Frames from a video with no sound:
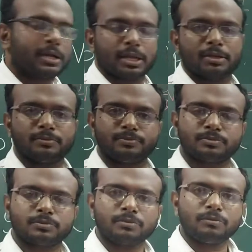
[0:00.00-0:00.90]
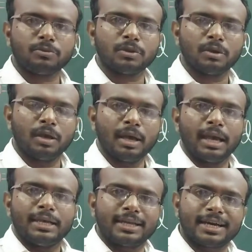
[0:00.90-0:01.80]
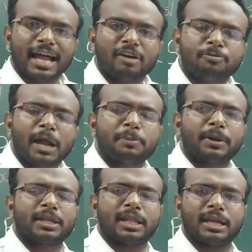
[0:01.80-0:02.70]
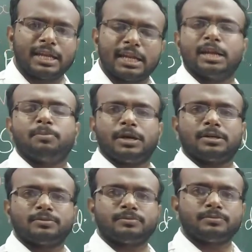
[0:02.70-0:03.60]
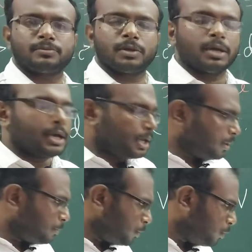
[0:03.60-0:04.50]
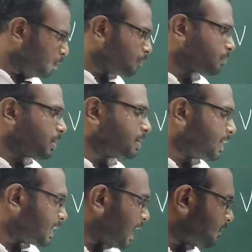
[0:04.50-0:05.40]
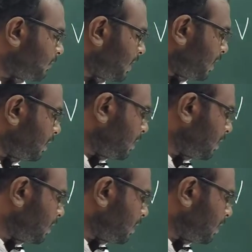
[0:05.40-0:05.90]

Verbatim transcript: பண்ணுறாரு இந்த கிராஃப் பிளாட் பண்ணுறதால என்ன நன்மை இப்போ இந்த கிராஃபில்